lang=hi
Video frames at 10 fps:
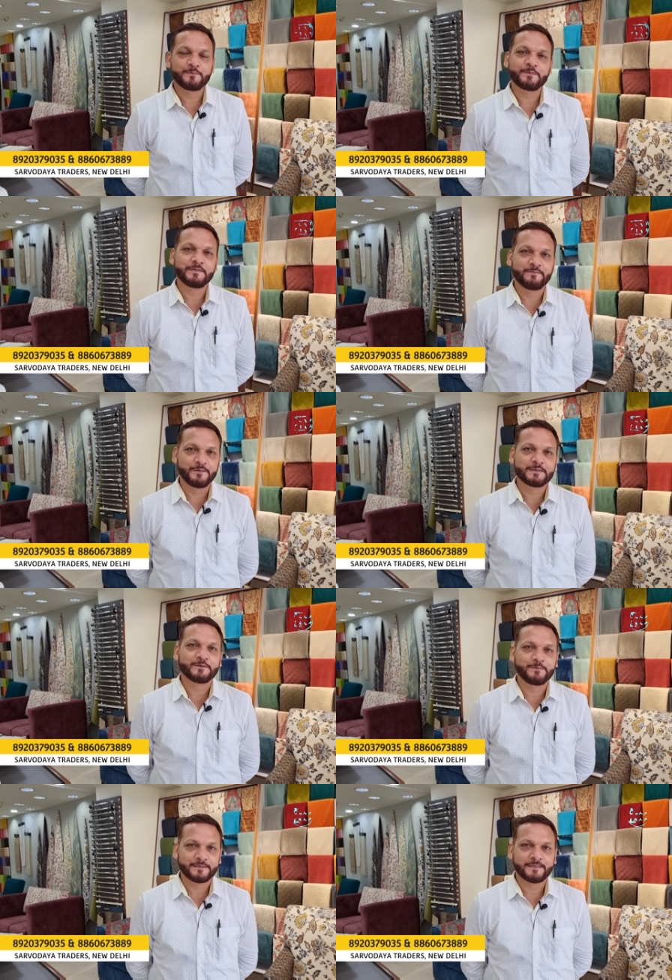हम अपने व्यूअर्स
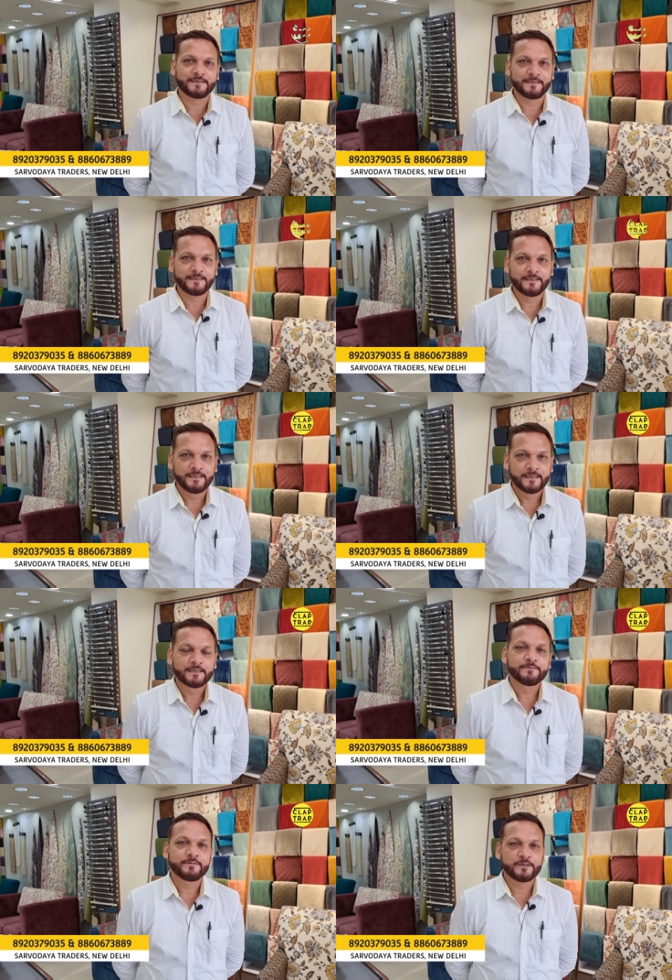को बताते हैं जी
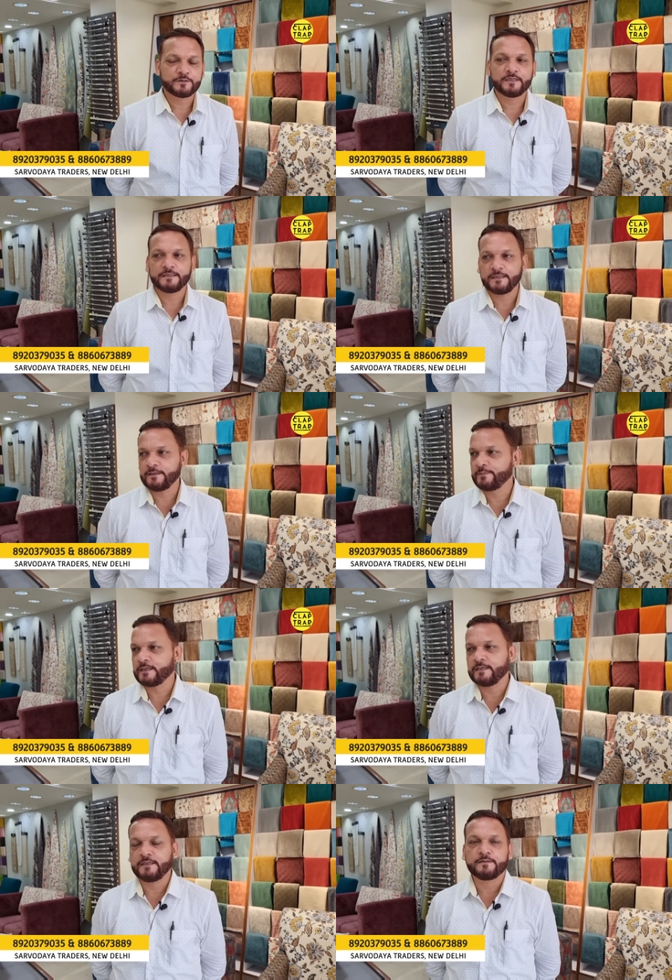बिल्कुल बिकॉज क्या है कि
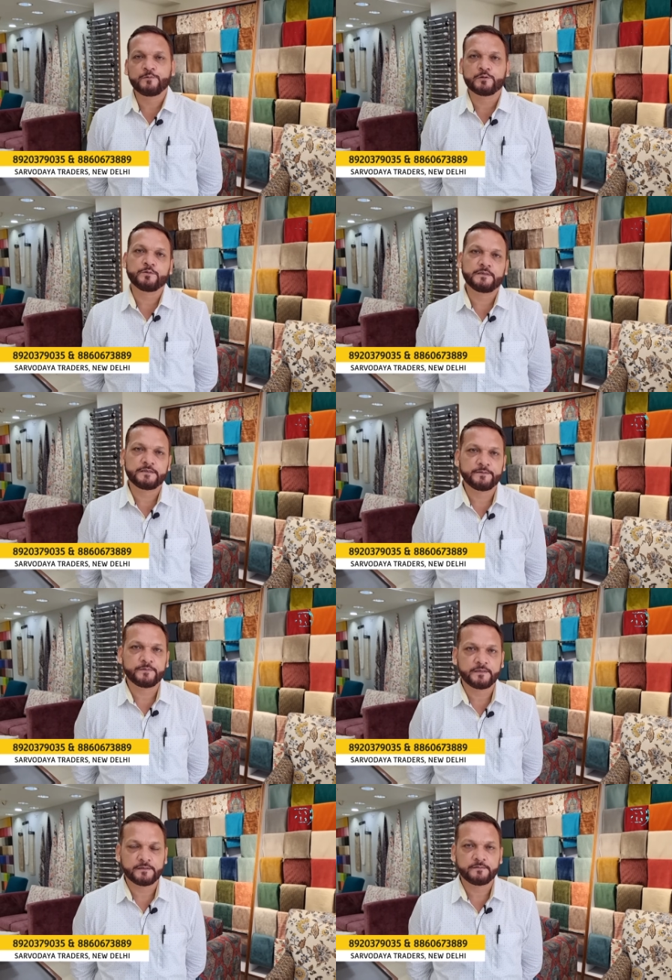हमारा एक मोटो है जी
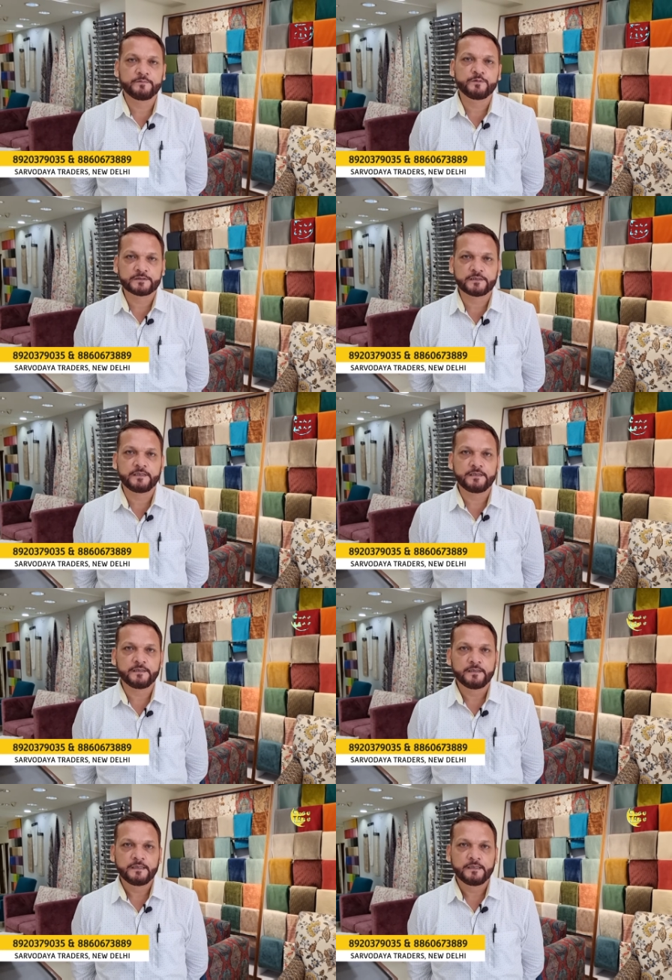अपने व्यूअर्स के लिए